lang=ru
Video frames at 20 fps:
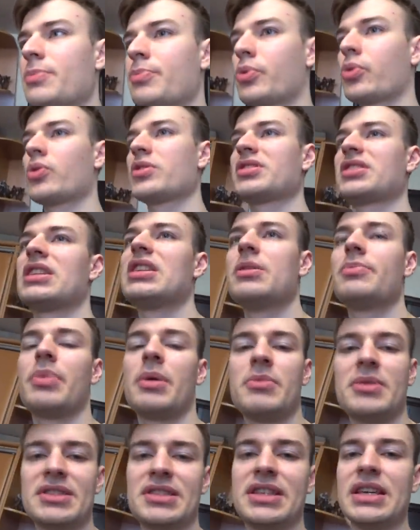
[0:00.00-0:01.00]
просто не
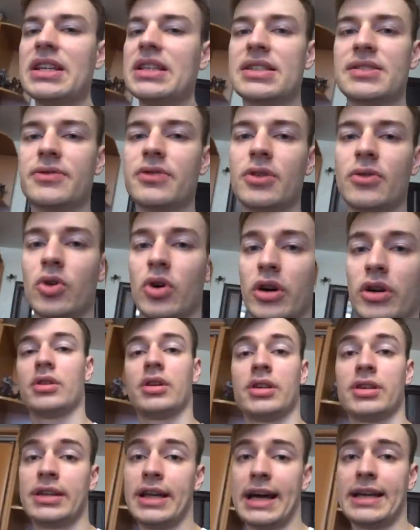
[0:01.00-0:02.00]
поместились в него.
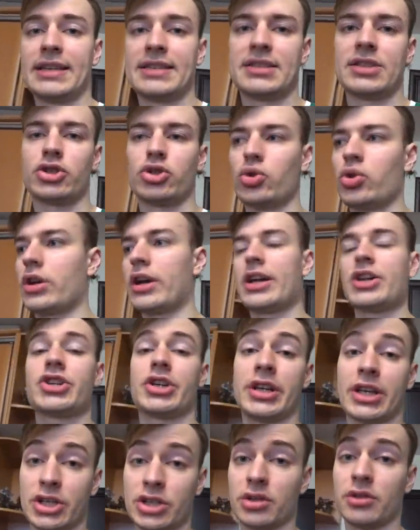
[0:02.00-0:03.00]
Да, если что,
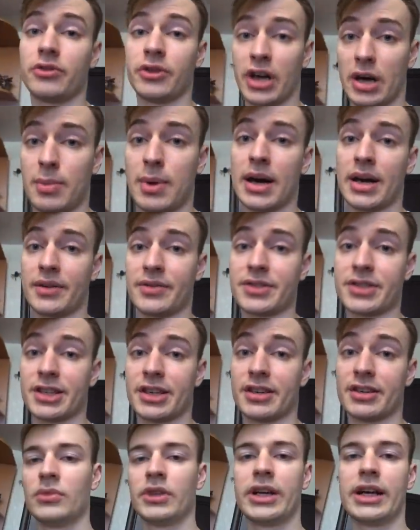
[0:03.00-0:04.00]
раньше я жил в
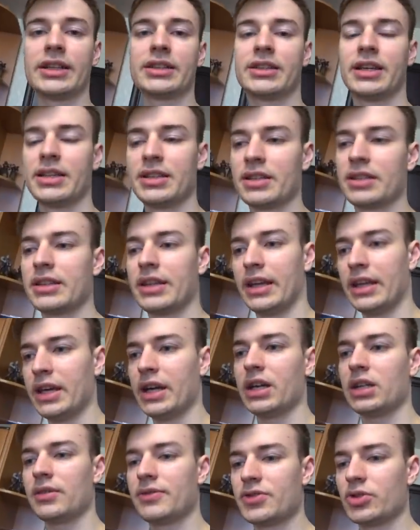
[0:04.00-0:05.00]
Хабаровске. Контейнер
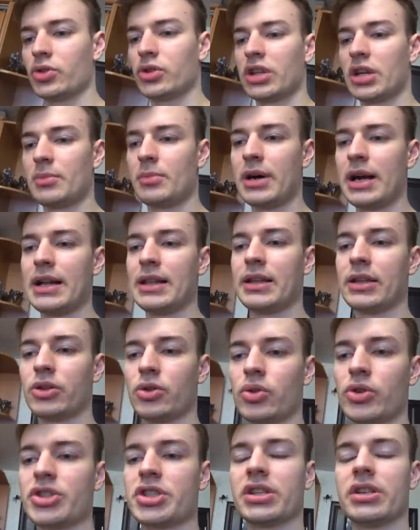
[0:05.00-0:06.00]
доехал, все нормально,
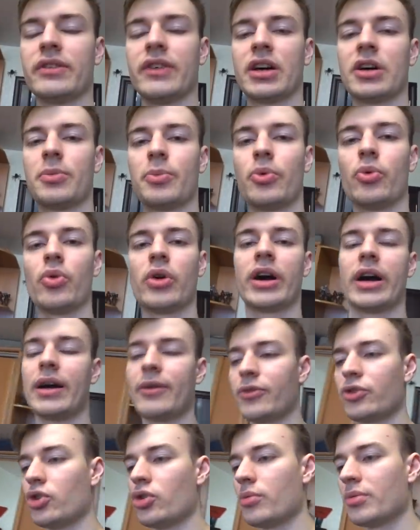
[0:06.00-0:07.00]
но Человек-паука
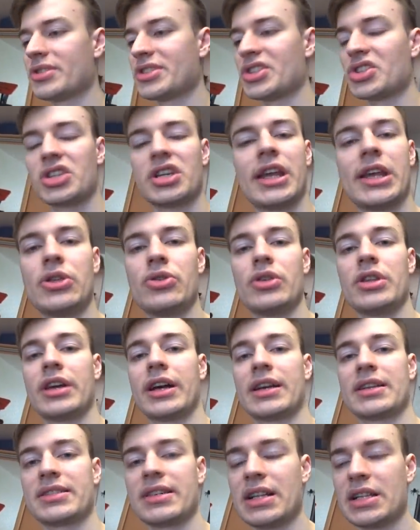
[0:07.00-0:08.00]
в нем, к сожалению, не
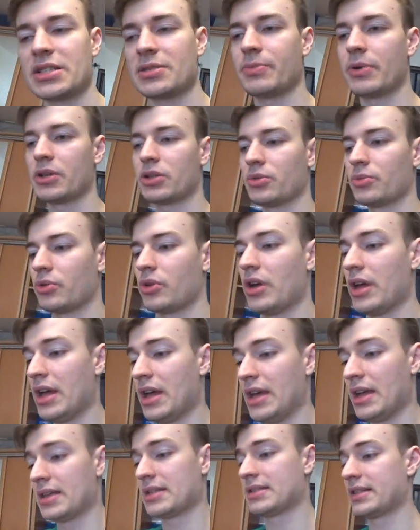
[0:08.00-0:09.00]
оказалось, поэтому,
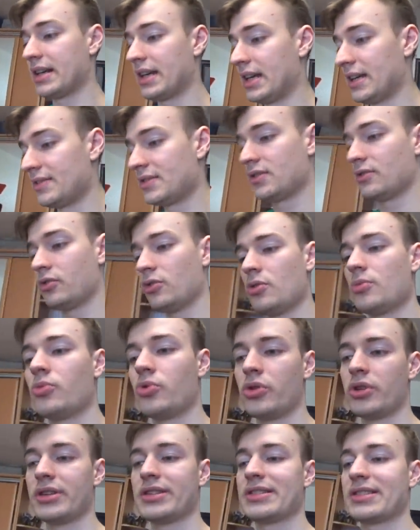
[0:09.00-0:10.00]
скорее всего,
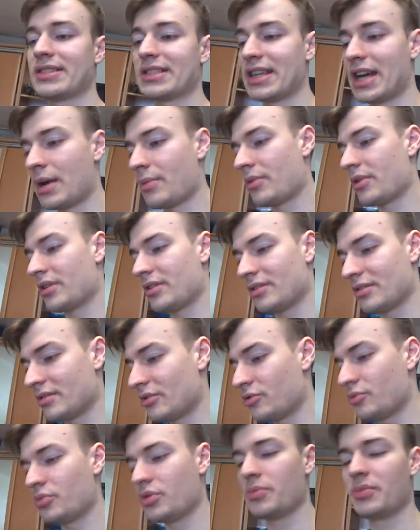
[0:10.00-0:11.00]
мой самый
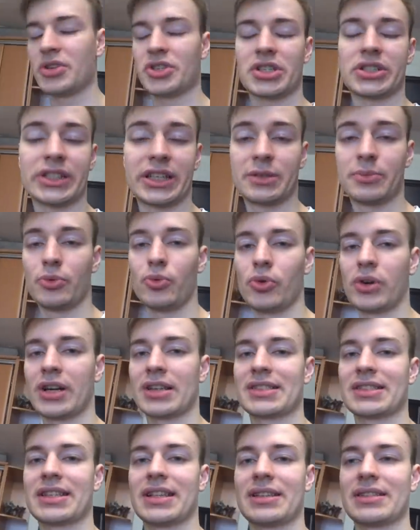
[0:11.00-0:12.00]
любимый Человек-паук
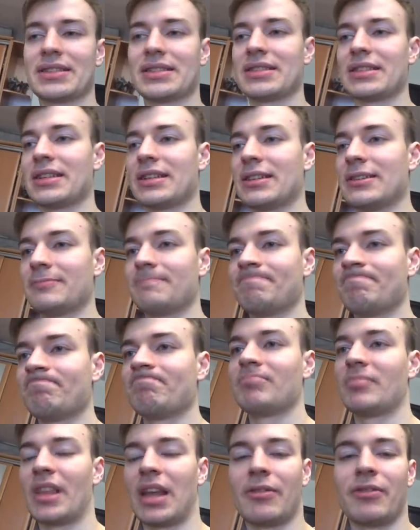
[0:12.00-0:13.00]
остался
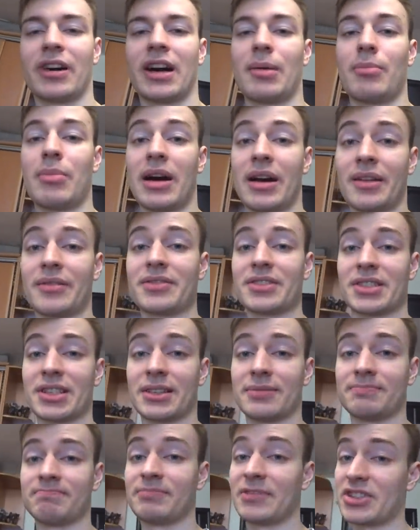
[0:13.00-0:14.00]
в Хабаровске
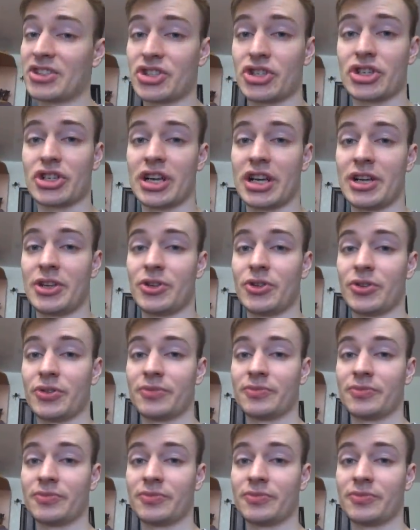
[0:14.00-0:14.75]
к сожалению.